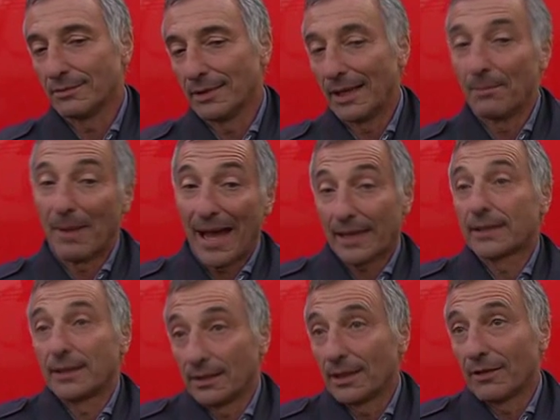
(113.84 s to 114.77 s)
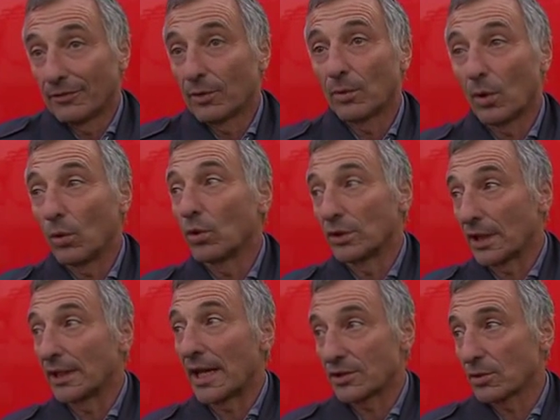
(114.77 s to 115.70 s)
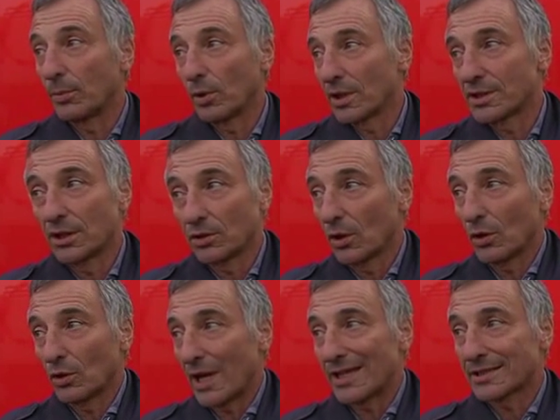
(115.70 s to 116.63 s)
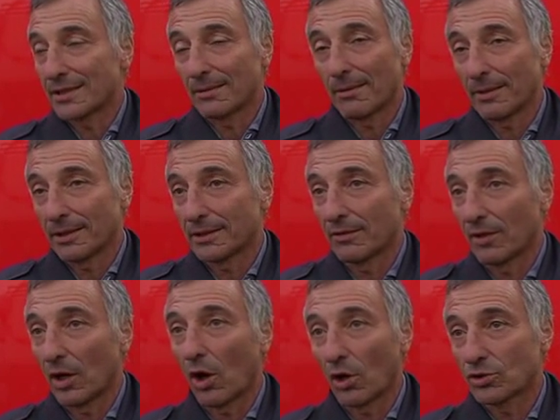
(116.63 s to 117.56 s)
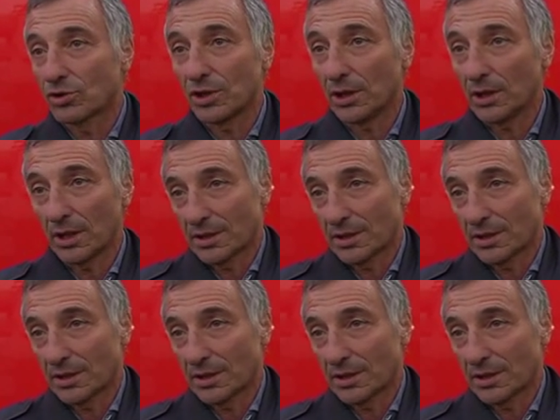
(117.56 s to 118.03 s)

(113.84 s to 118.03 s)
le macchine, le Formula 1 di adesso pur essendo estremamente veloci,